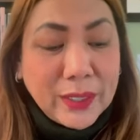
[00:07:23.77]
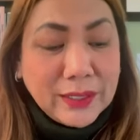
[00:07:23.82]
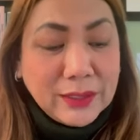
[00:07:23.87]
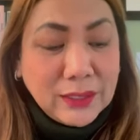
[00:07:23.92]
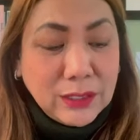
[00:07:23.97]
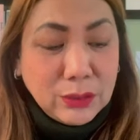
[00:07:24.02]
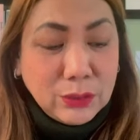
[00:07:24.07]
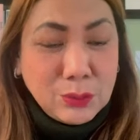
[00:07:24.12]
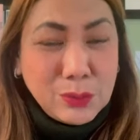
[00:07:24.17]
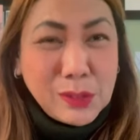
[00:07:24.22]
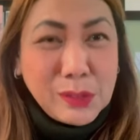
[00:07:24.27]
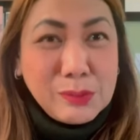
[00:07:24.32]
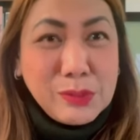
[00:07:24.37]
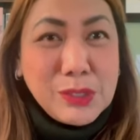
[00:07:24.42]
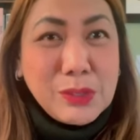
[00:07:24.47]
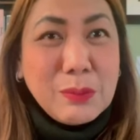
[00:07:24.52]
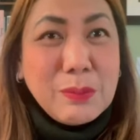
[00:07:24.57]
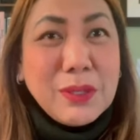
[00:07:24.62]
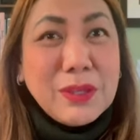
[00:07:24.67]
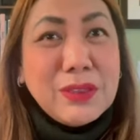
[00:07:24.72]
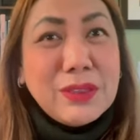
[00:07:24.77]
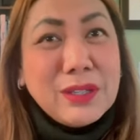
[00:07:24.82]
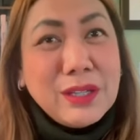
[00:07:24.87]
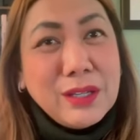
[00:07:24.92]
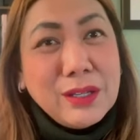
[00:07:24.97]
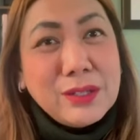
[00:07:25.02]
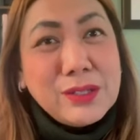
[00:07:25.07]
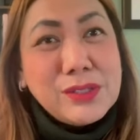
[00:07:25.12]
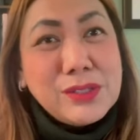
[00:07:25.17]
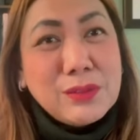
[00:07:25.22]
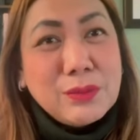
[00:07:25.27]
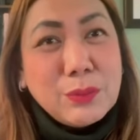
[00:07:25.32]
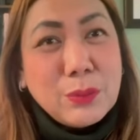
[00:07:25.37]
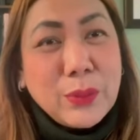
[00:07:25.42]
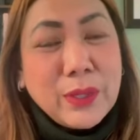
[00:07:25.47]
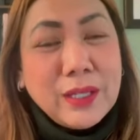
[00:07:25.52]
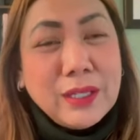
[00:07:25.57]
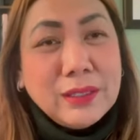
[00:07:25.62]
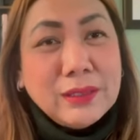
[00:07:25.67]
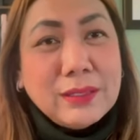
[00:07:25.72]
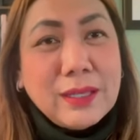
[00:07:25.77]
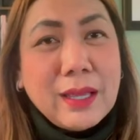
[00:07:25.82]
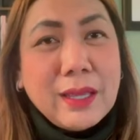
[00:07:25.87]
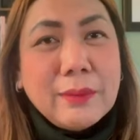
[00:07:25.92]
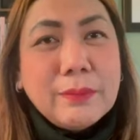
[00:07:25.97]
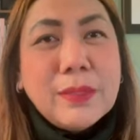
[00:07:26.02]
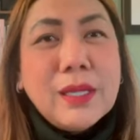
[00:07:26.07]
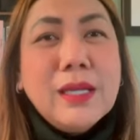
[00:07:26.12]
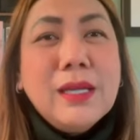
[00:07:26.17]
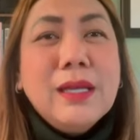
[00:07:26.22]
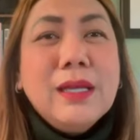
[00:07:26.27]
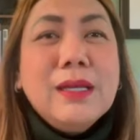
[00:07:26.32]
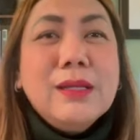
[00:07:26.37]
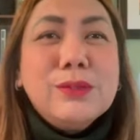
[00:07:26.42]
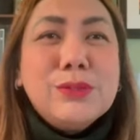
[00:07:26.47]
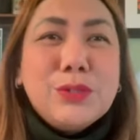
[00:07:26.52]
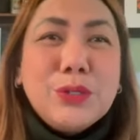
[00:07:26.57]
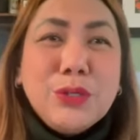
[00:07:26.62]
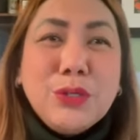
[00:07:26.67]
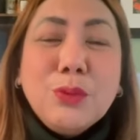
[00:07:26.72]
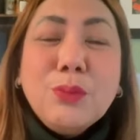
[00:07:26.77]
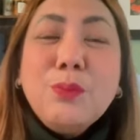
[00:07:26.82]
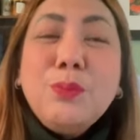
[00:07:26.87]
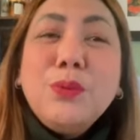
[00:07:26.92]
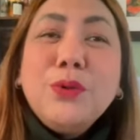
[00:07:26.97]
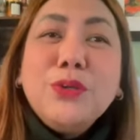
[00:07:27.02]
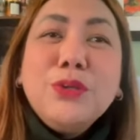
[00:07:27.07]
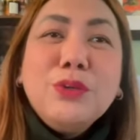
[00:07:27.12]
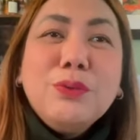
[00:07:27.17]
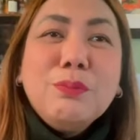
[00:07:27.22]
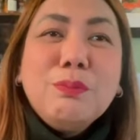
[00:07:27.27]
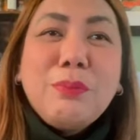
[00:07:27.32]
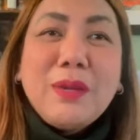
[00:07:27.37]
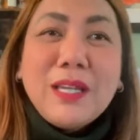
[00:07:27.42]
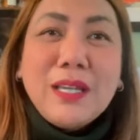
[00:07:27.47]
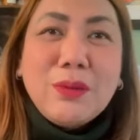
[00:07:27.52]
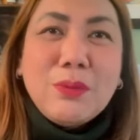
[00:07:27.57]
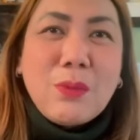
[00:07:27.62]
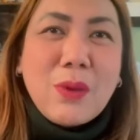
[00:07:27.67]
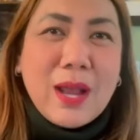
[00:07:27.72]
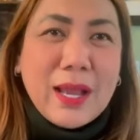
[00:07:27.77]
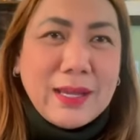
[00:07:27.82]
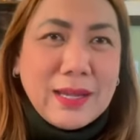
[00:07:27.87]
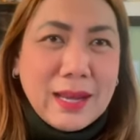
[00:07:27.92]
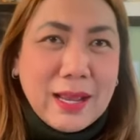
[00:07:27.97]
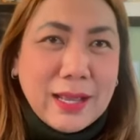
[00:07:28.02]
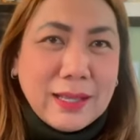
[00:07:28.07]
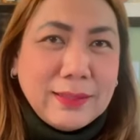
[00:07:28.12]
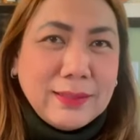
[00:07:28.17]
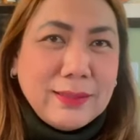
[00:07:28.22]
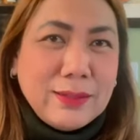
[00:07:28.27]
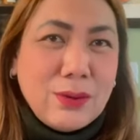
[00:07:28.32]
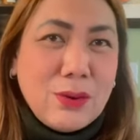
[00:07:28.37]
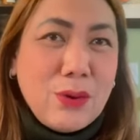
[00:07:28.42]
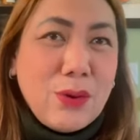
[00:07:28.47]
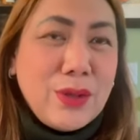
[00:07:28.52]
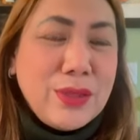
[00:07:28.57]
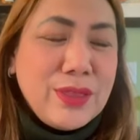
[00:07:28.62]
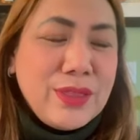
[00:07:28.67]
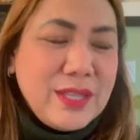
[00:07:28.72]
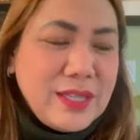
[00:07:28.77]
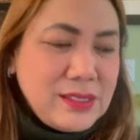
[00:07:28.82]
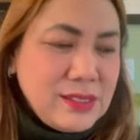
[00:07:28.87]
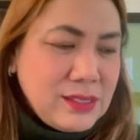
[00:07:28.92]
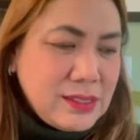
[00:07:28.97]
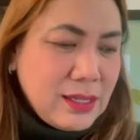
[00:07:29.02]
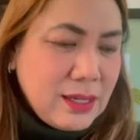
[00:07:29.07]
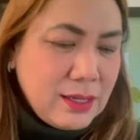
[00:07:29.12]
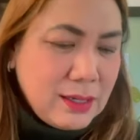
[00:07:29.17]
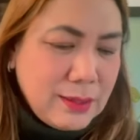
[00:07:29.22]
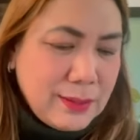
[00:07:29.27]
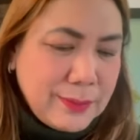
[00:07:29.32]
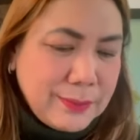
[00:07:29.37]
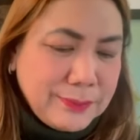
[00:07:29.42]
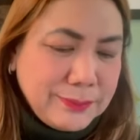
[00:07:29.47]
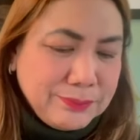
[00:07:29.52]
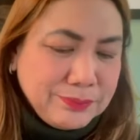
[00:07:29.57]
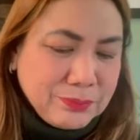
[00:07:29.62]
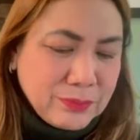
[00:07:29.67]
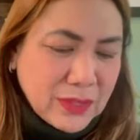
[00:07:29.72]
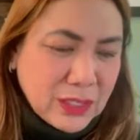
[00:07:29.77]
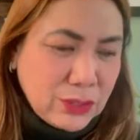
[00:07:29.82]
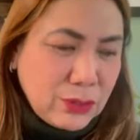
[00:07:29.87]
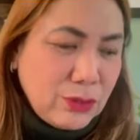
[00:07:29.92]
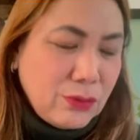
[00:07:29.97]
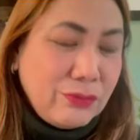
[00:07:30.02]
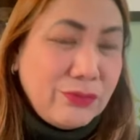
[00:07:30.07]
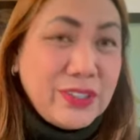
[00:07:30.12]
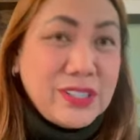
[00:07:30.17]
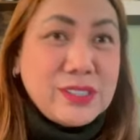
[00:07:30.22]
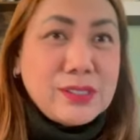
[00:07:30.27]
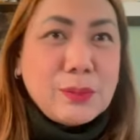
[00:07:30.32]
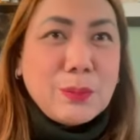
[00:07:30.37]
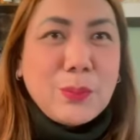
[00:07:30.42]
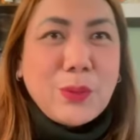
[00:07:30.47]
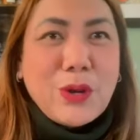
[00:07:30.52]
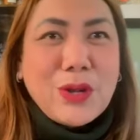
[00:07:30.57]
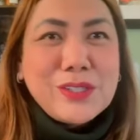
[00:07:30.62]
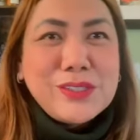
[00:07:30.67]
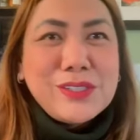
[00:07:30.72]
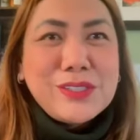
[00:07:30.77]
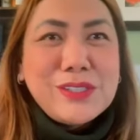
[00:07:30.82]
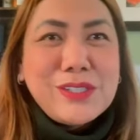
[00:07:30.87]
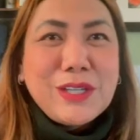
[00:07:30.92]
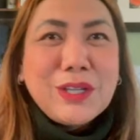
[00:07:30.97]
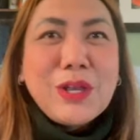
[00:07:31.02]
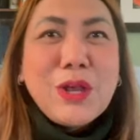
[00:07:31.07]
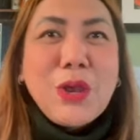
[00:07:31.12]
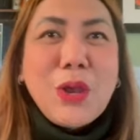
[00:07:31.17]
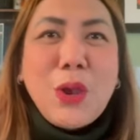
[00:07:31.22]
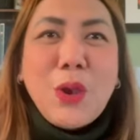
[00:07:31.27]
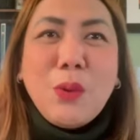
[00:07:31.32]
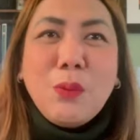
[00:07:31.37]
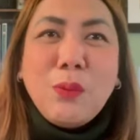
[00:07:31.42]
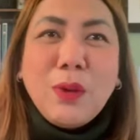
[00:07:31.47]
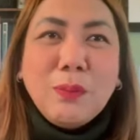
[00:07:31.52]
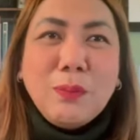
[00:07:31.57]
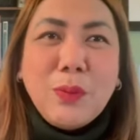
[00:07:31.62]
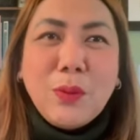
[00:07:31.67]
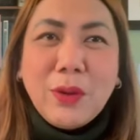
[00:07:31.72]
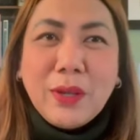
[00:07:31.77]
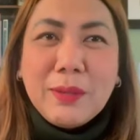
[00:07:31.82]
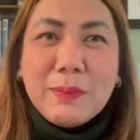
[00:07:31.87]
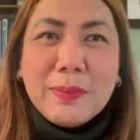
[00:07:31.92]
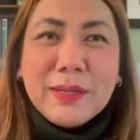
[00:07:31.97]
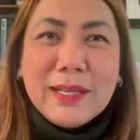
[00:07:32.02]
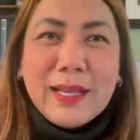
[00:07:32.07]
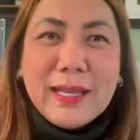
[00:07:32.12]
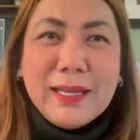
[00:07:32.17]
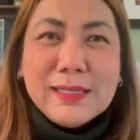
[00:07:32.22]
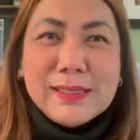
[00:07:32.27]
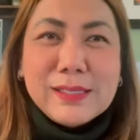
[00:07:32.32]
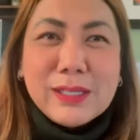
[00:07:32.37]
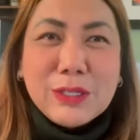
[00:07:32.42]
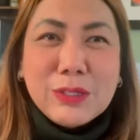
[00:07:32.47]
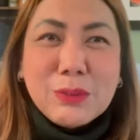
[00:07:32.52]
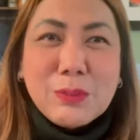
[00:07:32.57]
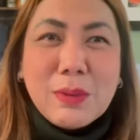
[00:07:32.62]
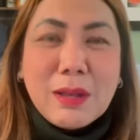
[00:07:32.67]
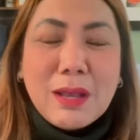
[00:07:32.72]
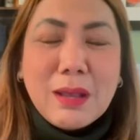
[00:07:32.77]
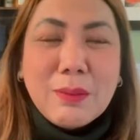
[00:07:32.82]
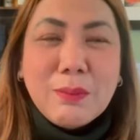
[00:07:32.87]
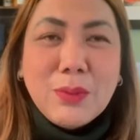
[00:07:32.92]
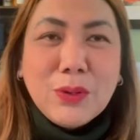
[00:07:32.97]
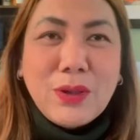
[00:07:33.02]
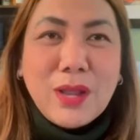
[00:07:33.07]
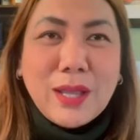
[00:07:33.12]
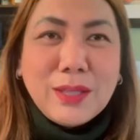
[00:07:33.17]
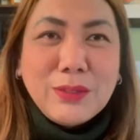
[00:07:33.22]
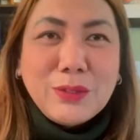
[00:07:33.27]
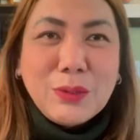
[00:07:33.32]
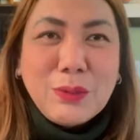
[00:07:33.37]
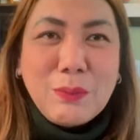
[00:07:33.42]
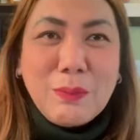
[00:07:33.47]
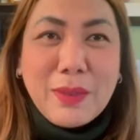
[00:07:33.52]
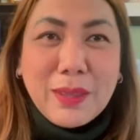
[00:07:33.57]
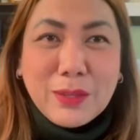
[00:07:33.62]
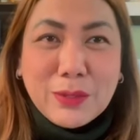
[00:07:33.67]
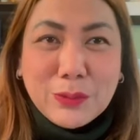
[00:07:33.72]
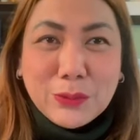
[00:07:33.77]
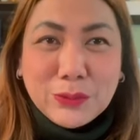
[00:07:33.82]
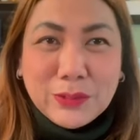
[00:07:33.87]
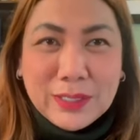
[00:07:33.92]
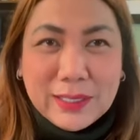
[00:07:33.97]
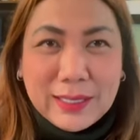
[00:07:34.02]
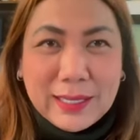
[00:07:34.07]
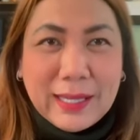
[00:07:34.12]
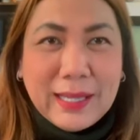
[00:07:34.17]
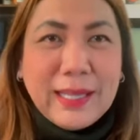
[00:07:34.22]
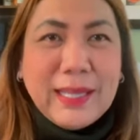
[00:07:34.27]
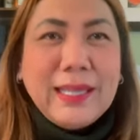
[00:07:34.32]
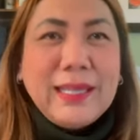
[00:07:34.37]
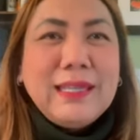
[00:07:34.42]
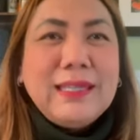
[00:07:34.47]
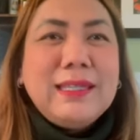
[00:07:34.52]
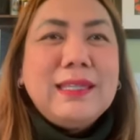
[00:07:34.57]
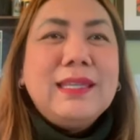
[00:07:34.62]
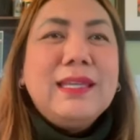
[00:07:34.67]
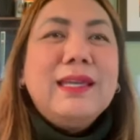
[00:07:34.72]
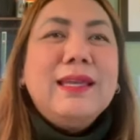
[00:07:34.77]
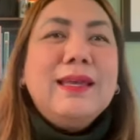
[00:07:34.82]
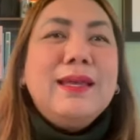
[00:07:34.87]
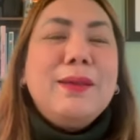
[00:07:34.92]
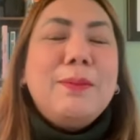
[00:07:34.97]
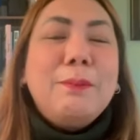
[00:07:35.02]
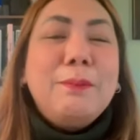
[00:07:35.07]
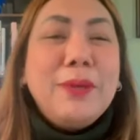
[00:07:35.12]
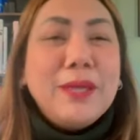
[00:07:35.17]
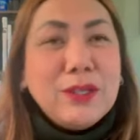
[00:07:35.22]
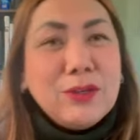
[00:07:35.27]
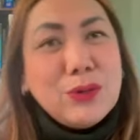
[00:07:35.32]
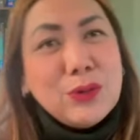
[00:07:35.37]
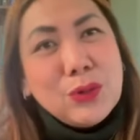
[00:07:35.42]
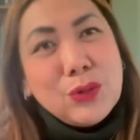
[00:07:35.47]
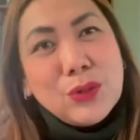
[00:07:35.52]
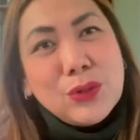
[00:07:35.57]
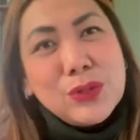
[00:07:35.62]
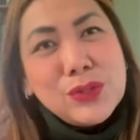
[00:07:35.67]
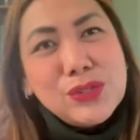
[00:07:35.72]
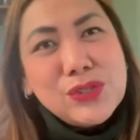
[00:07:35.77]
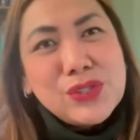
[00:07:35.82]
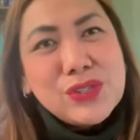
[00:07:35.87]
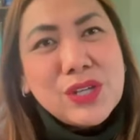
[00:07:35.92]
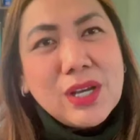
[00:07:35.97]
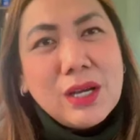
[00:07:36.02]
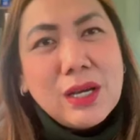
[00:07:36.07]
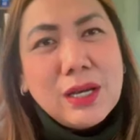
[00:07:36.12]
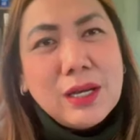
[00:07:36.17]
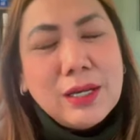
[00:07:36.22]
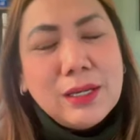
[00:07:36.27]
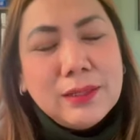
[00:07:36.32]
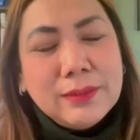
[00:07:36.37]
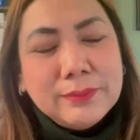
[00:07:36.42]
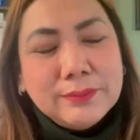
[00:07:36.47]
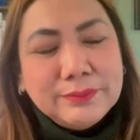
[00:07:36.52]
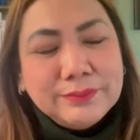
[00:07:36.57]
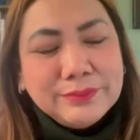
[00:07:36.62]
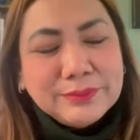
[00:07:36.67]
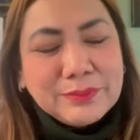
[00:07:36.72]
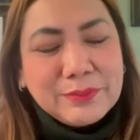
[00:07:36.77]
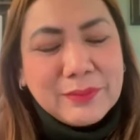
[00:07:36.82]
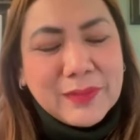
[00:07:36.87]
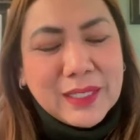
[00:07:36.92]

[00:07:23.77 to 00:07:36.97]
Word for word: 2012. So may 3 years of waiting time. So yun po yung paliwanag on this um, you know, visa processing. Huwag po kayong magalit sa inyong mga abogado kung mayroong delay. Because, um,